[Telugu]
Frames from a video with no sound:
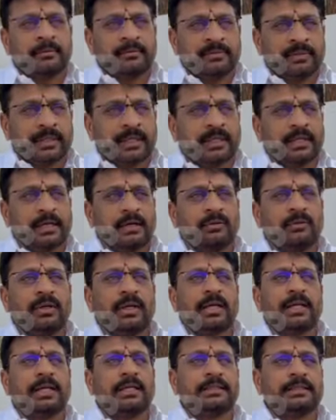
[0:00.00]
విధంగా
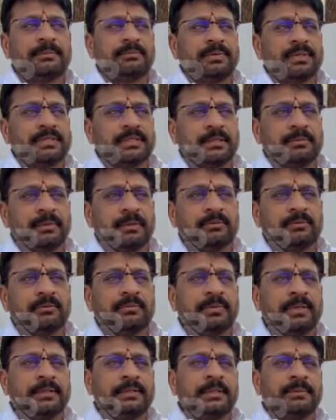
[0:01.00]
ఉండాలని చెప్పేసి మేము
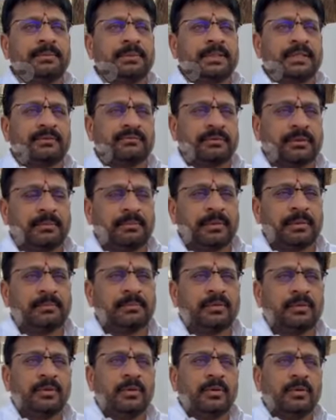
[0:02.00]
బీజేపీ తరఫున
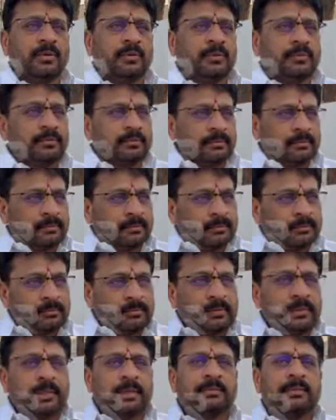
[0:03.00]
మేము
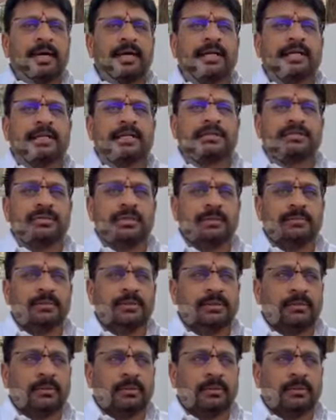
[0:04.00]
డిమాండ్ చేస్తున్నాము